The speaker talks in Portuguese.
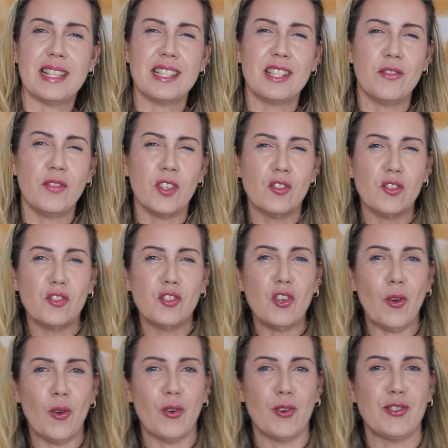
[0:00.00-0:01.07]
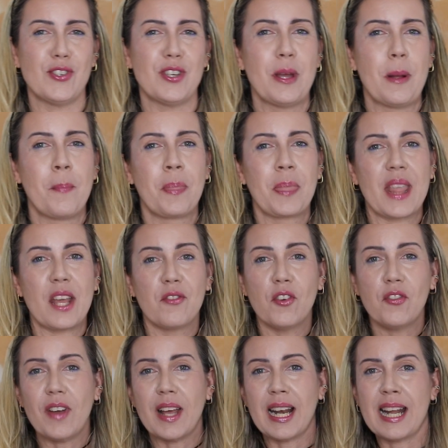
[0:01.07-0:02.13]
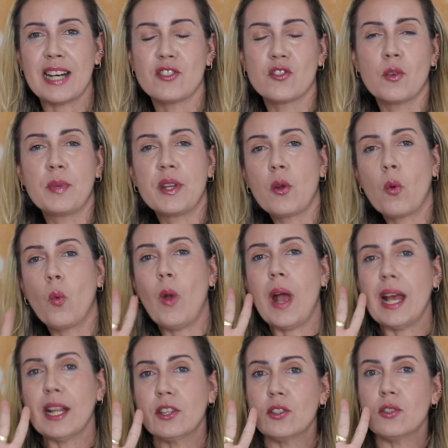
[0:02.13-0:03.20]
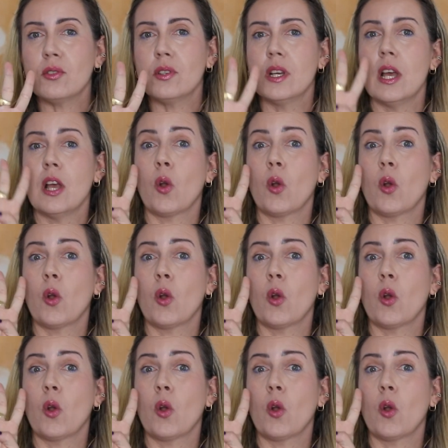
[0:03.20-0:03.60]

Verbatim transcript: Nesse vídeo de hoje, eu vou falar sobre quatro